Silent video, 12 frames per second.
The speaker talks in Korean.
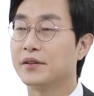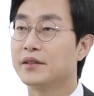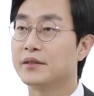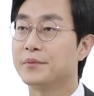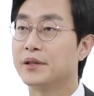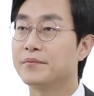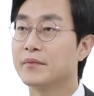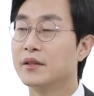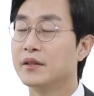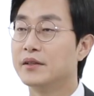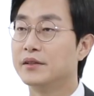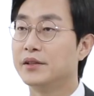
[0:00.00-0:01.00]
예를 들면
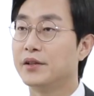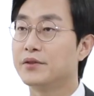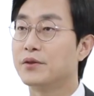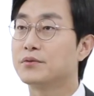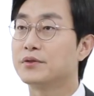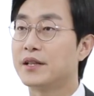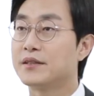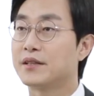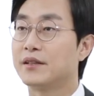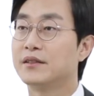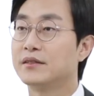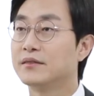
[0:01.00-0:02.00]
의원
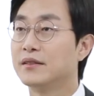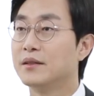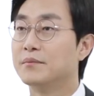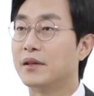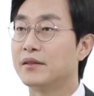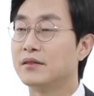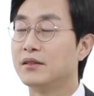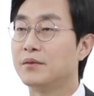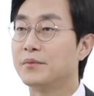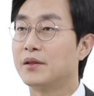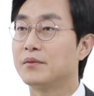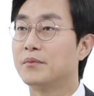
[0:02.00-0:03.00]
연구단체는
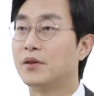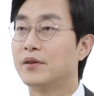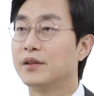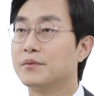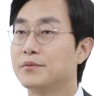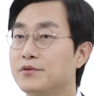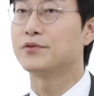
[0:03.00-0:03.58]
만들려면 뭐 예를 들면